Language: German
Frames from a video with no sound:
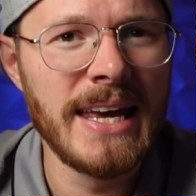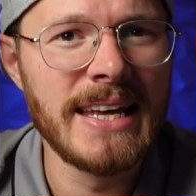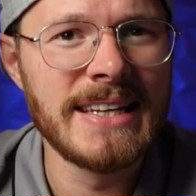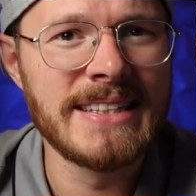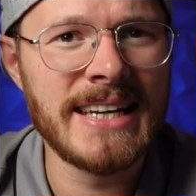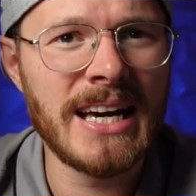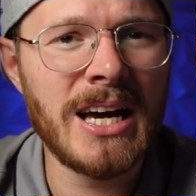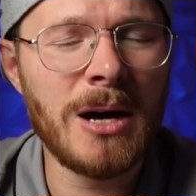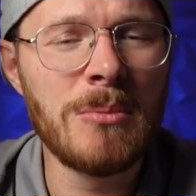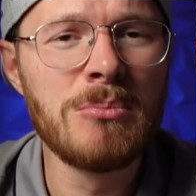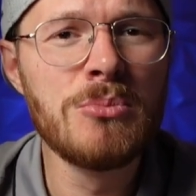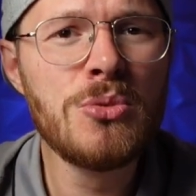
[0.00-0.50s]

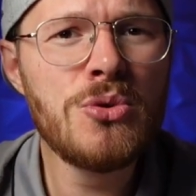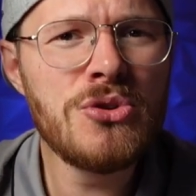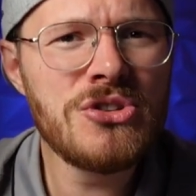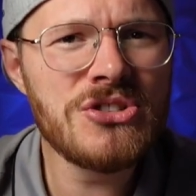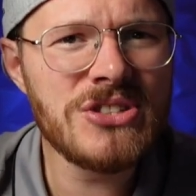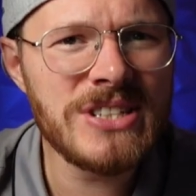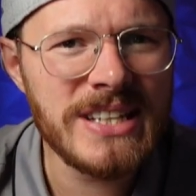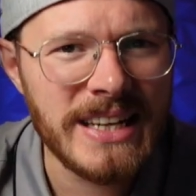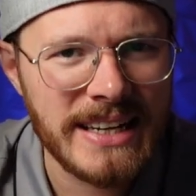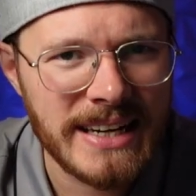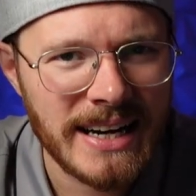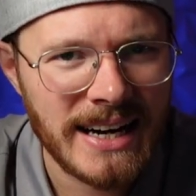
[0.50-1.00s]
Terra
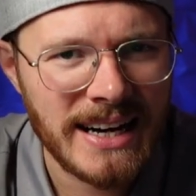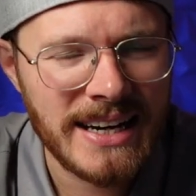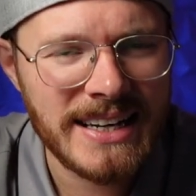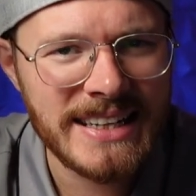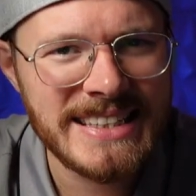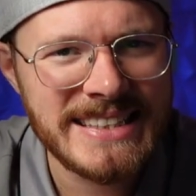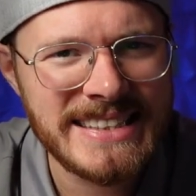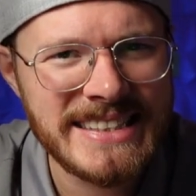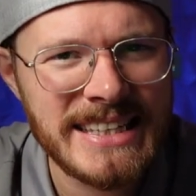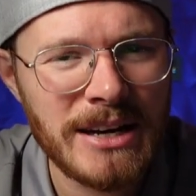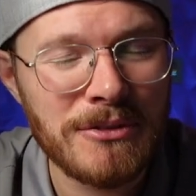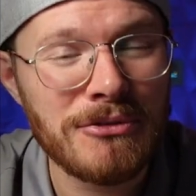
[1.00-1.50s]
Mystica
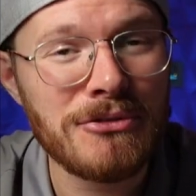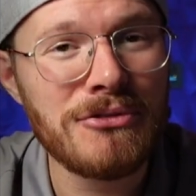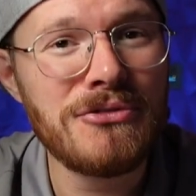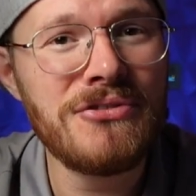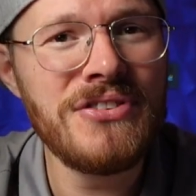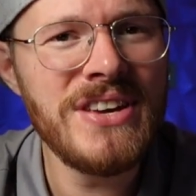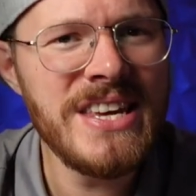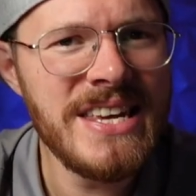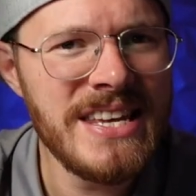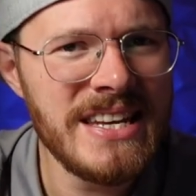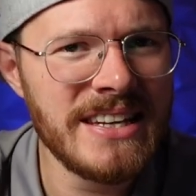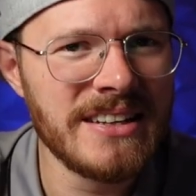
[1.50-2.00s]
ist ja
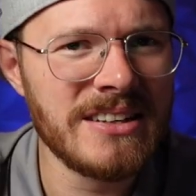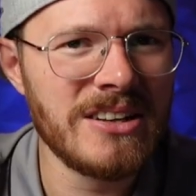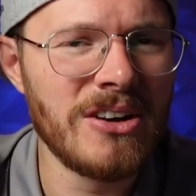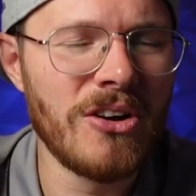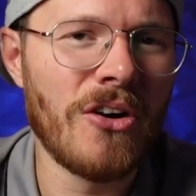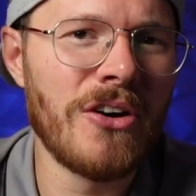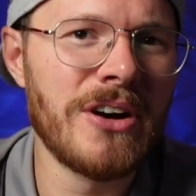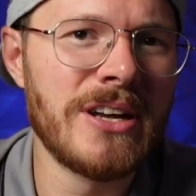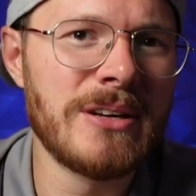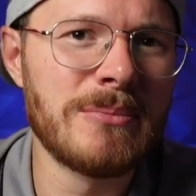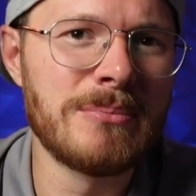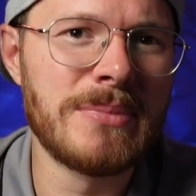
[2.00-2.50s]
vielen
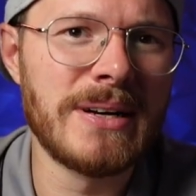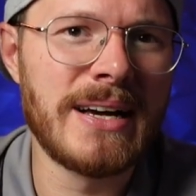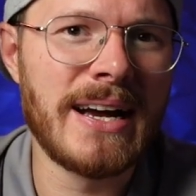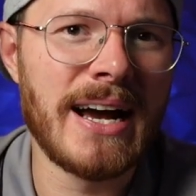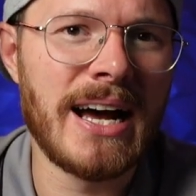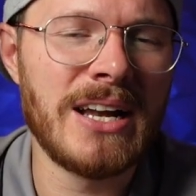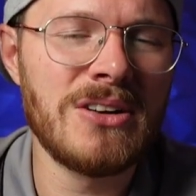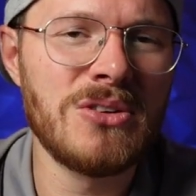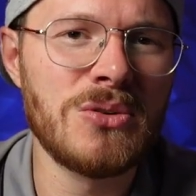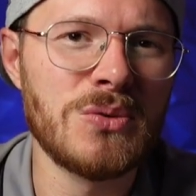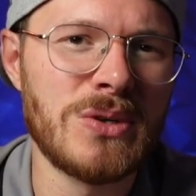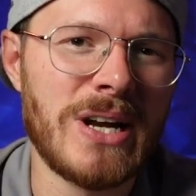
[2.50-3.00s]
Leuten
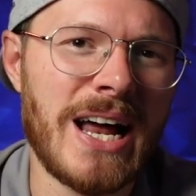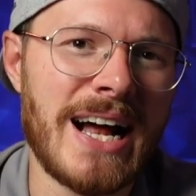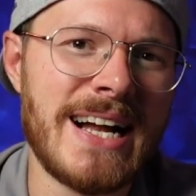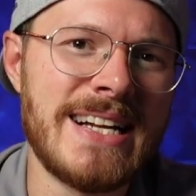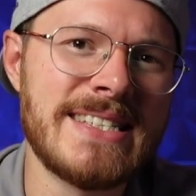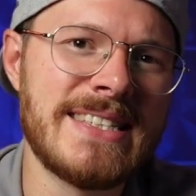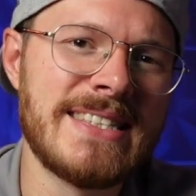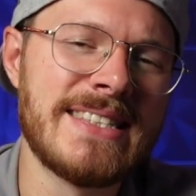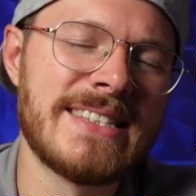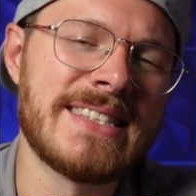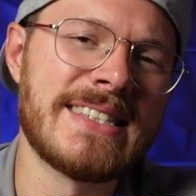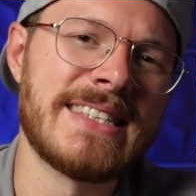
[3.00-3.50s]
bekannt und
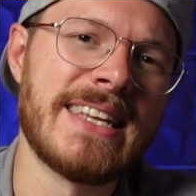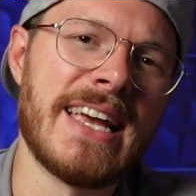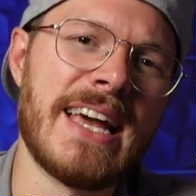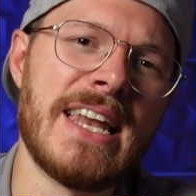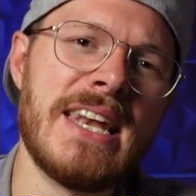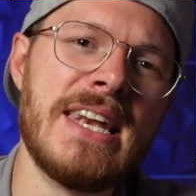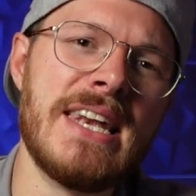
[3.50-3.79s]
eines der